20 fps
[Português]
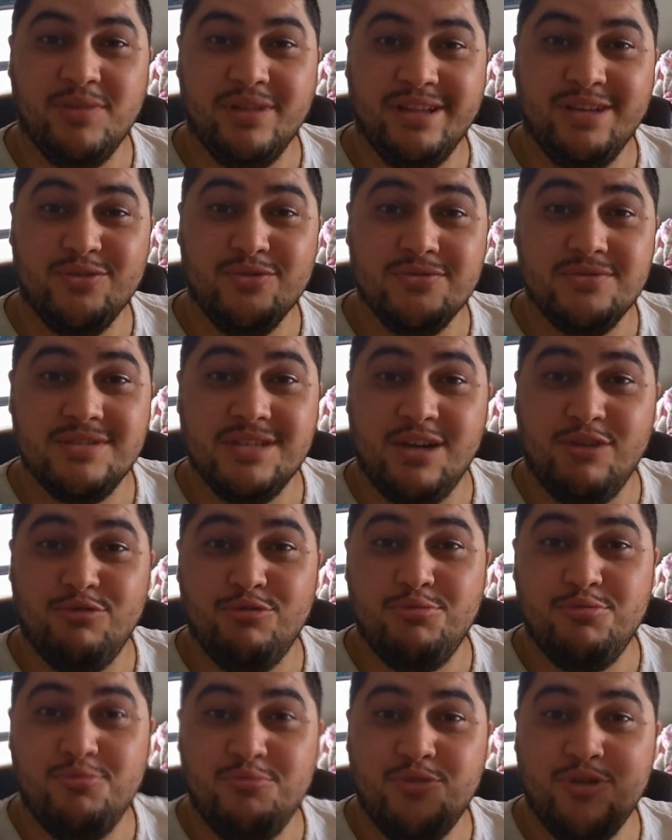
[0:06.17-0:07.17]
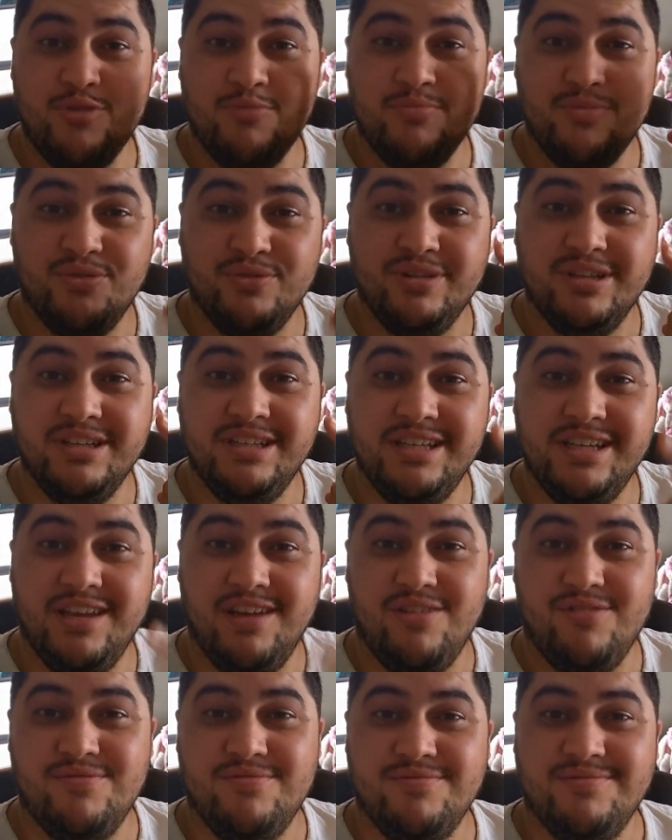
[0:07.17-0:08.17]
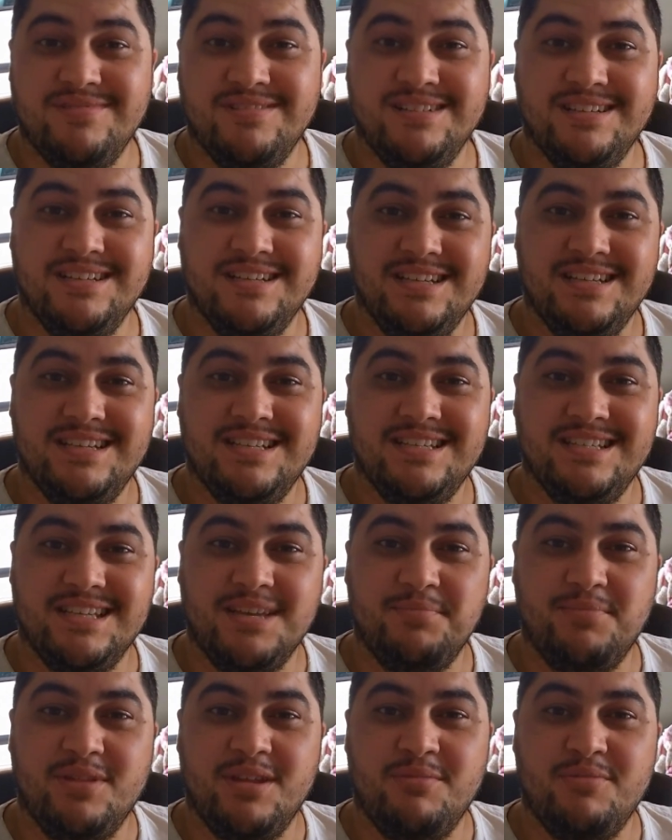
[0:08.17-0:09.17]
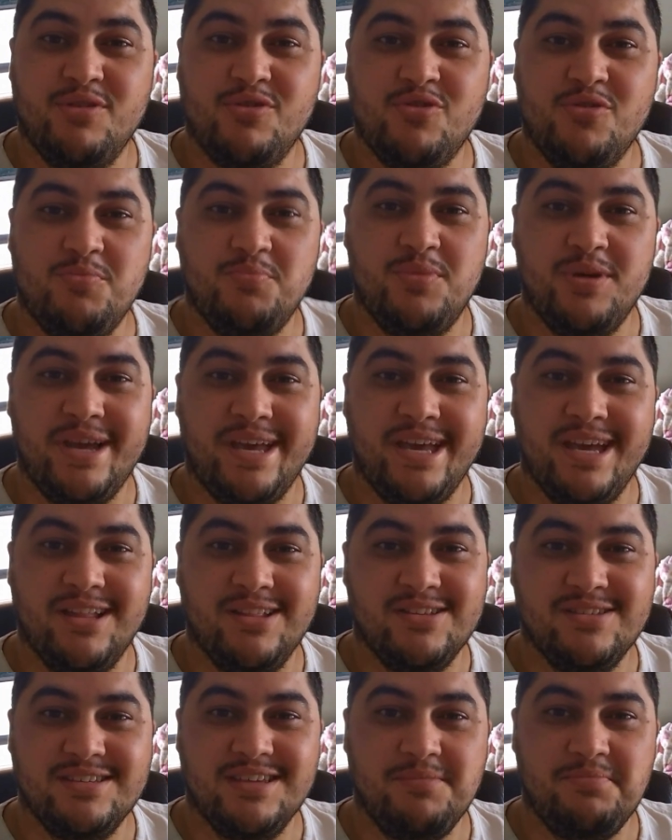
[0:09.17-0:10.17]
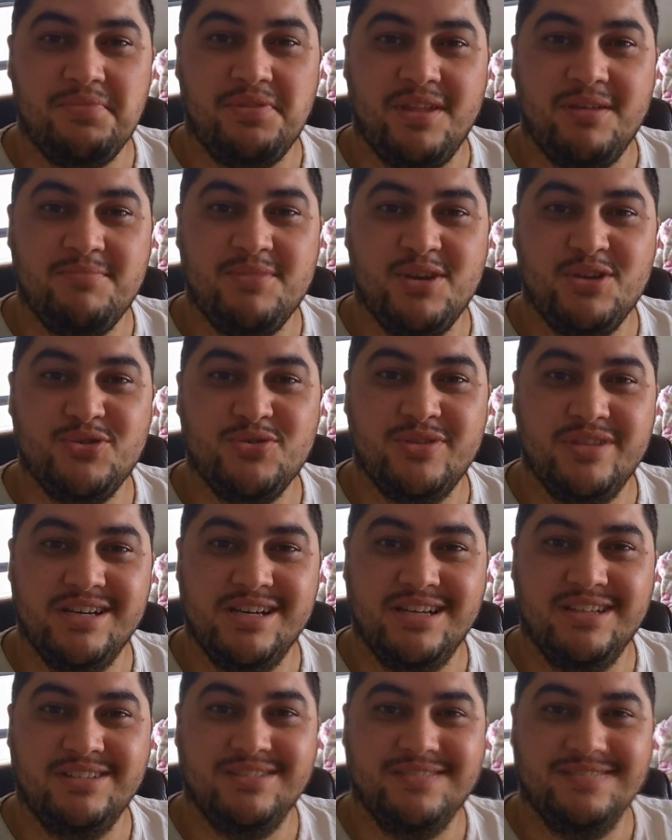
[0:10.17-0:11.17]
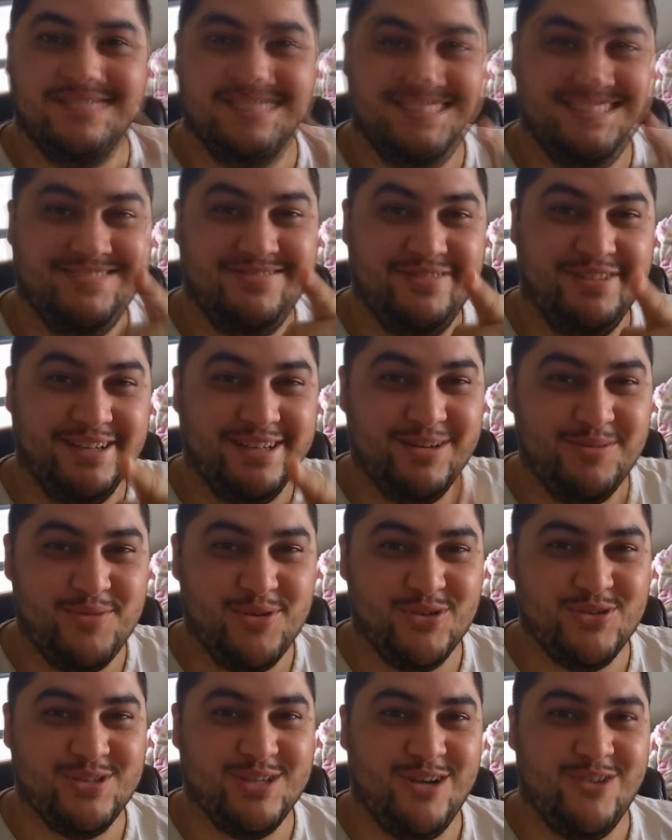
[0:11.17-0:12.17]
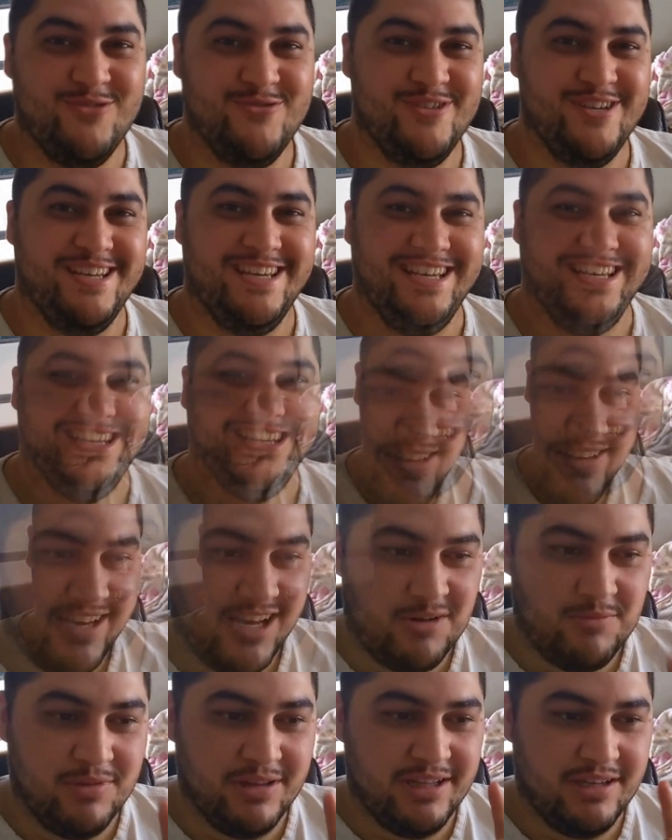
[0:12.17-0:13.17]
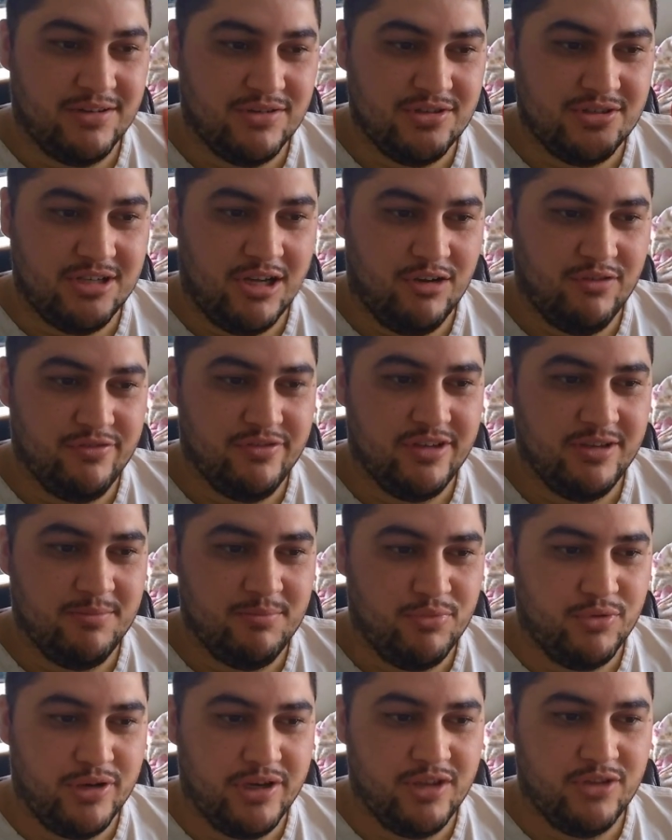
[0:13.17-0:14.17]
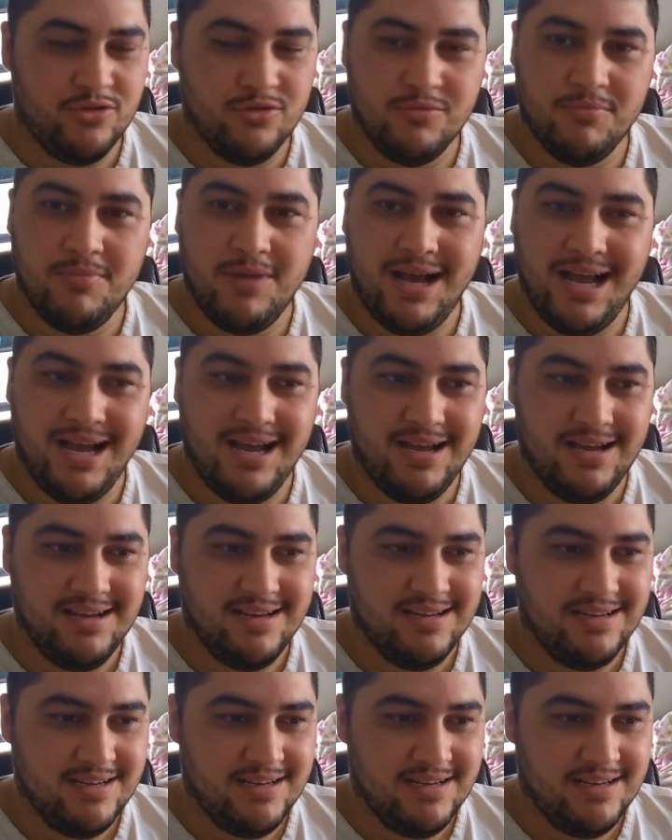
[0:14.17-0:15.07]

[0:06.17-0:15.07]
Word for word: mandar um salve pro meu irmão Daniel, sempre tá me acompanhando, sempre tá me ajudando. Fica o meu salve aí. Quero mandar um salve aí pro Renan Marra,